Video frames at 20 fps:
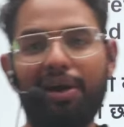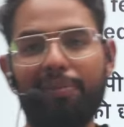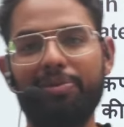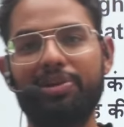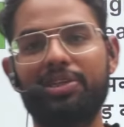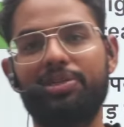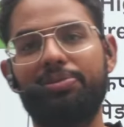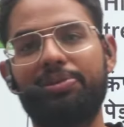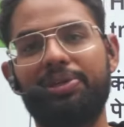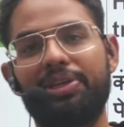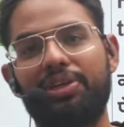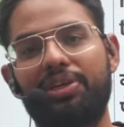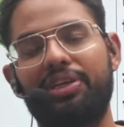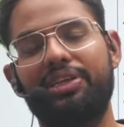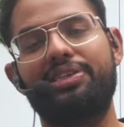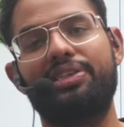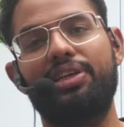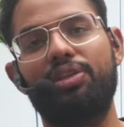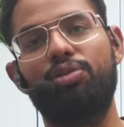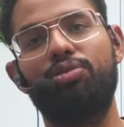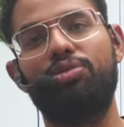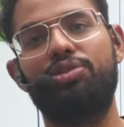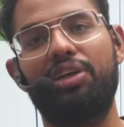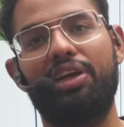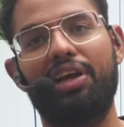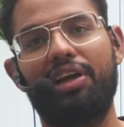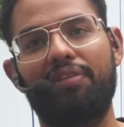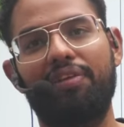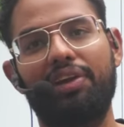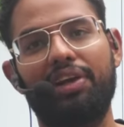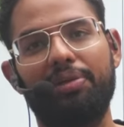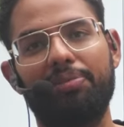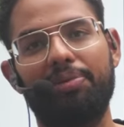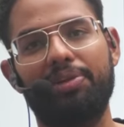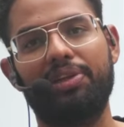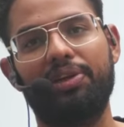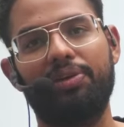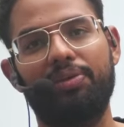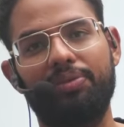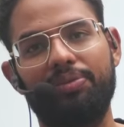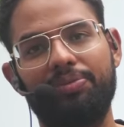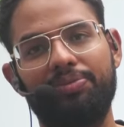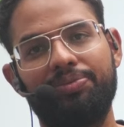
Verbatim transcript: आपस में किससे दोस्ती करवानी बताओ